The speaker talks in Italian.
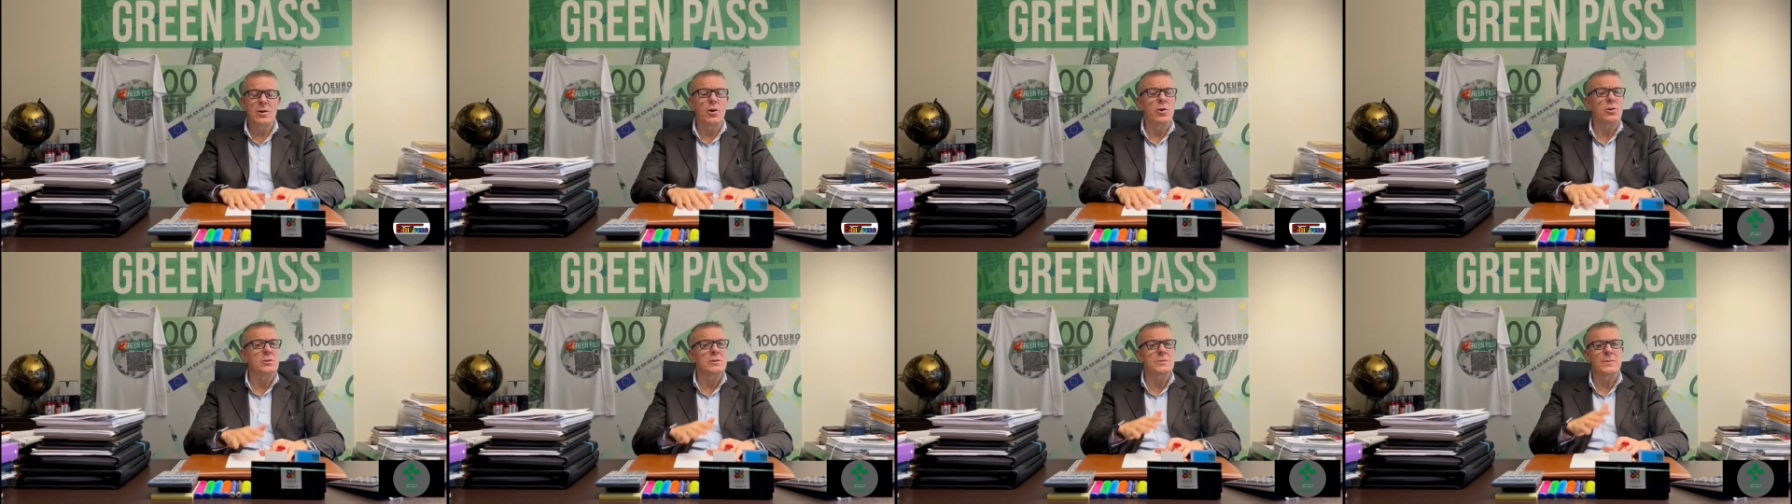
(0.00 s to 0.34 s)

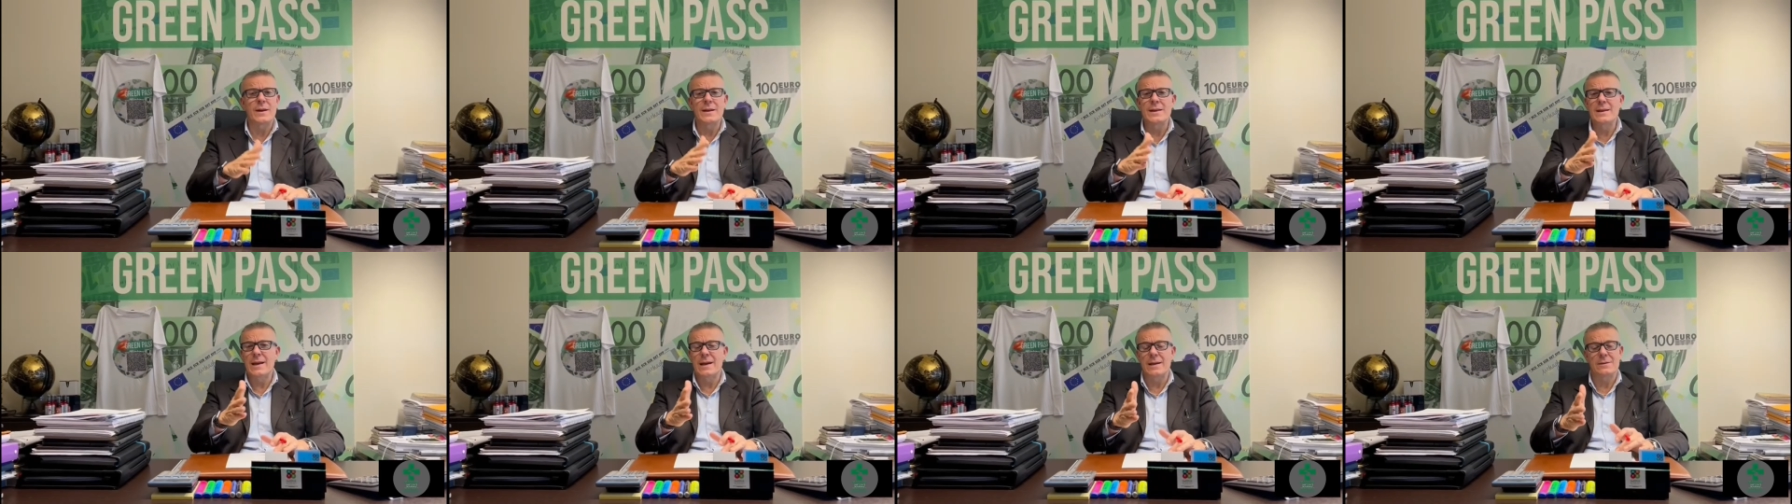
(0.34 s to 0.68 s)
Ho
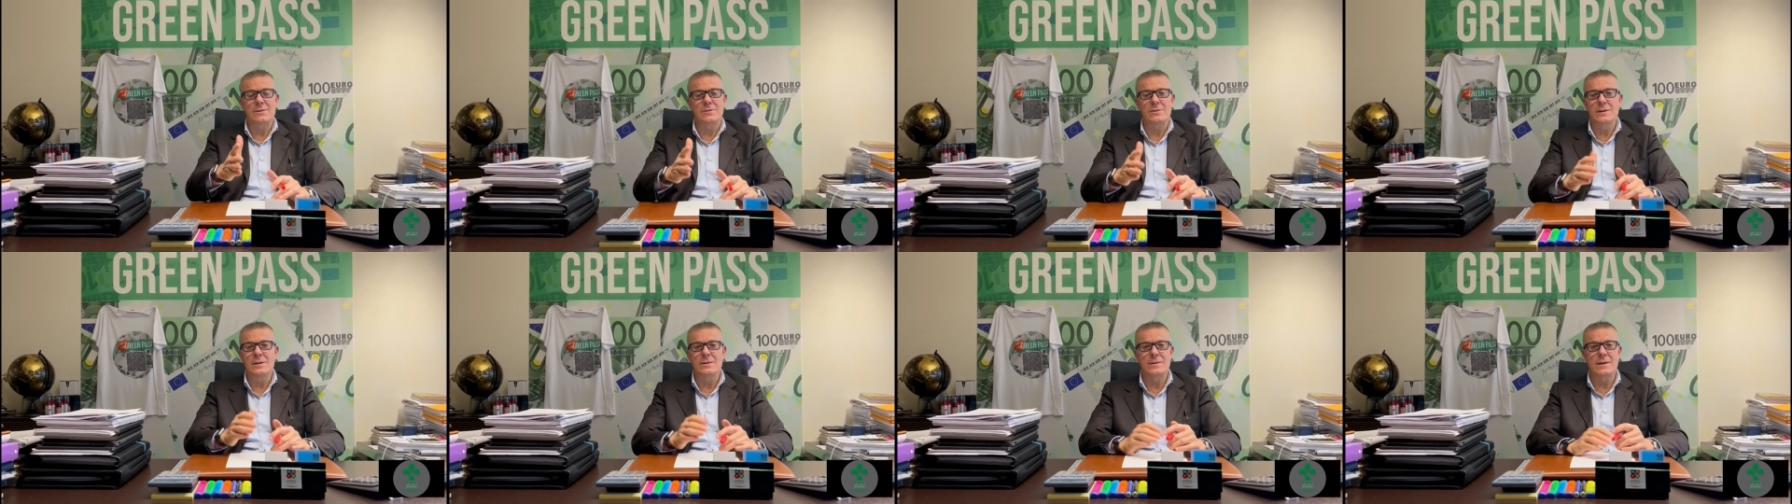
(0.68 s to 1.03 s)

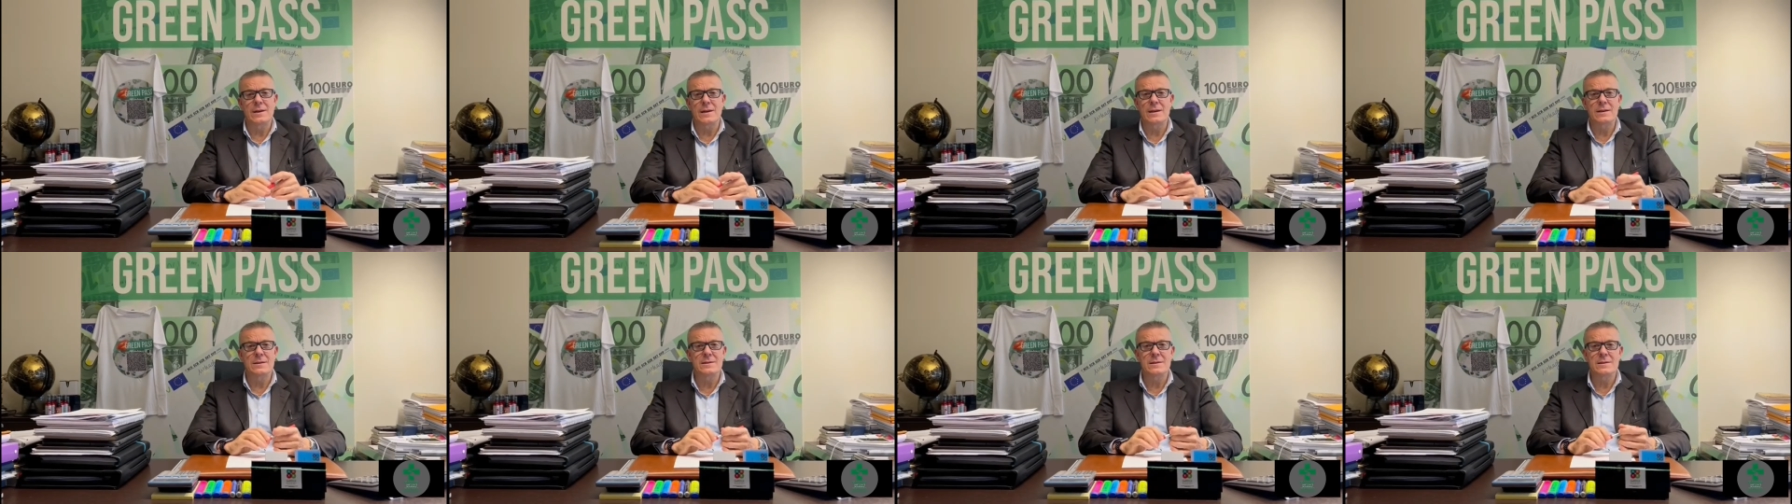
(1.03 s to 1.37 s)
sbagliato di
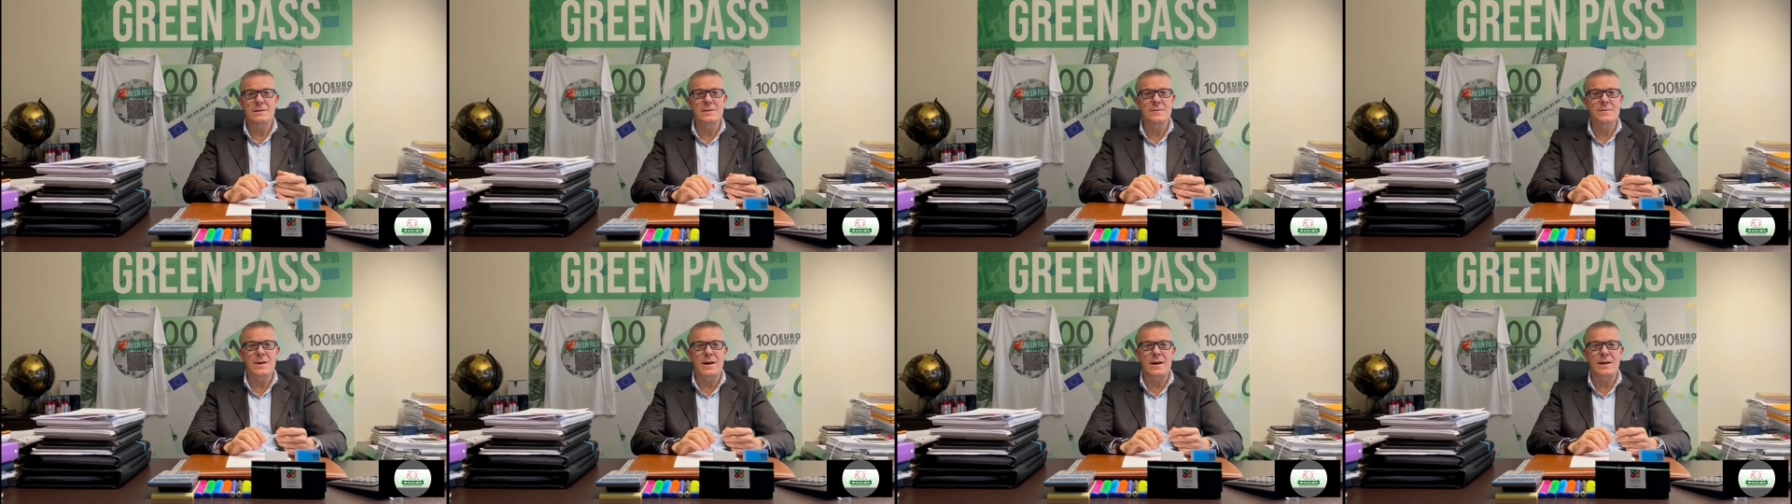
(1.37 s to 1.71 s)
qualche
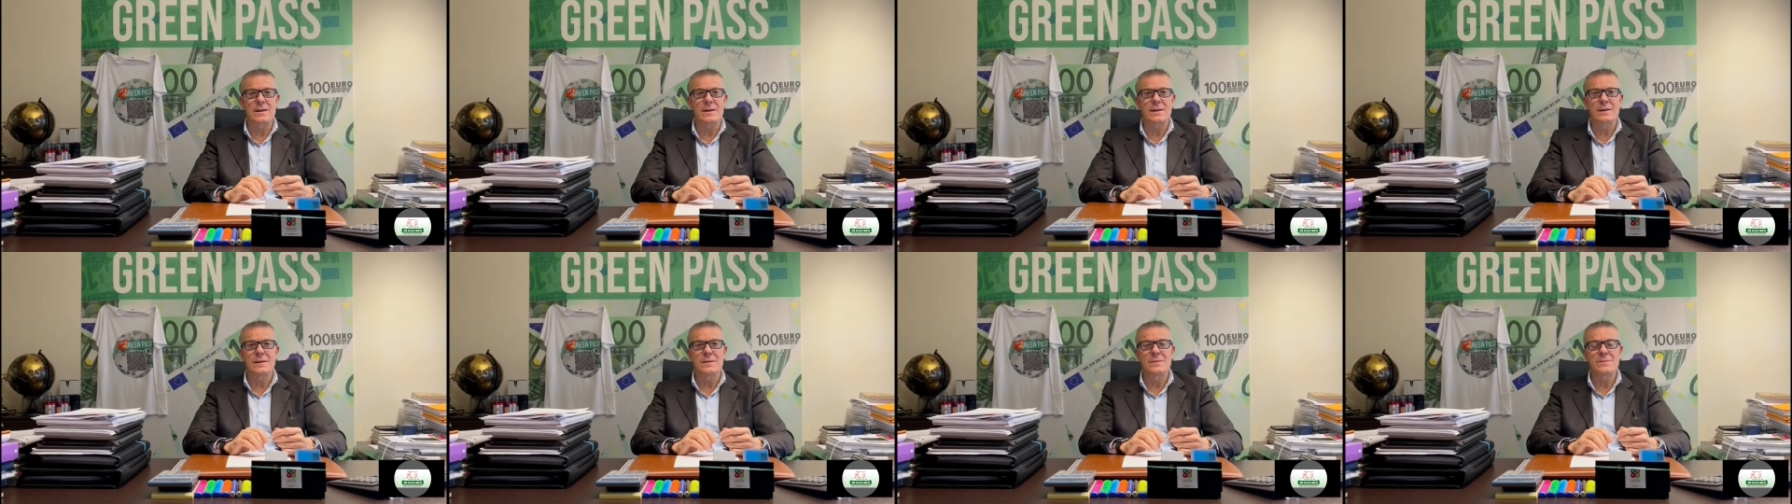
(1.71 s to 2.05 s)

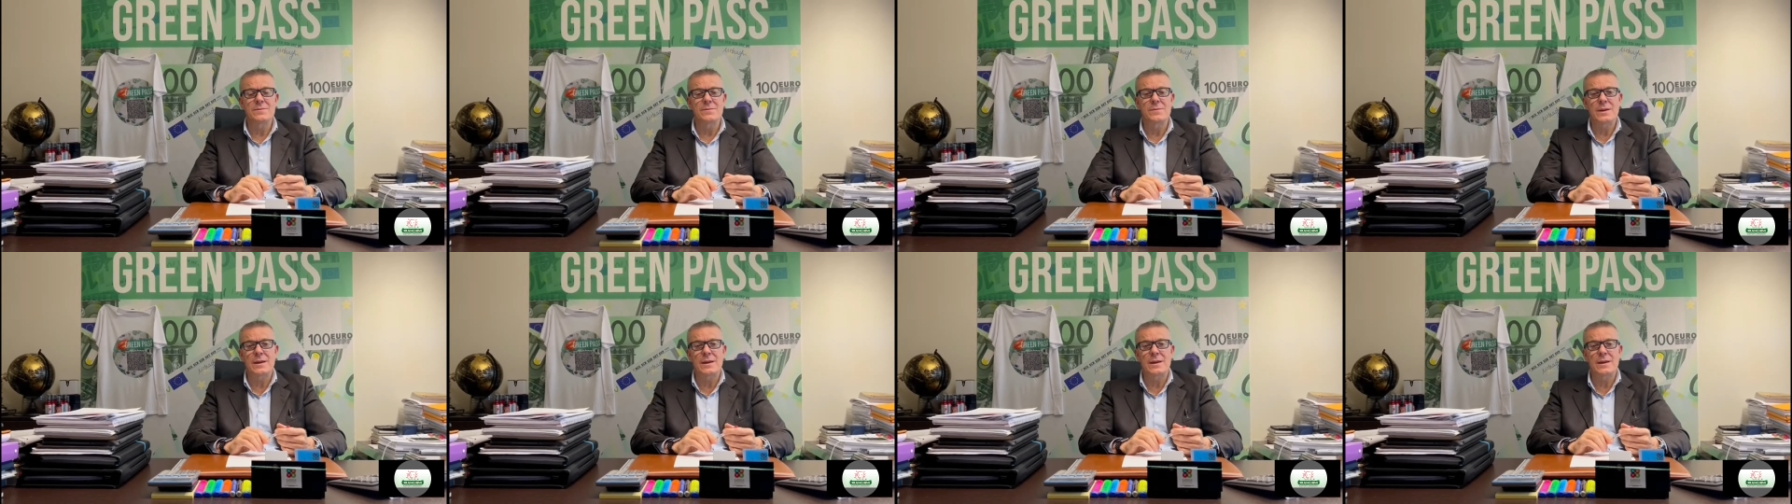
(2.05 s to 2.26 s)
settimana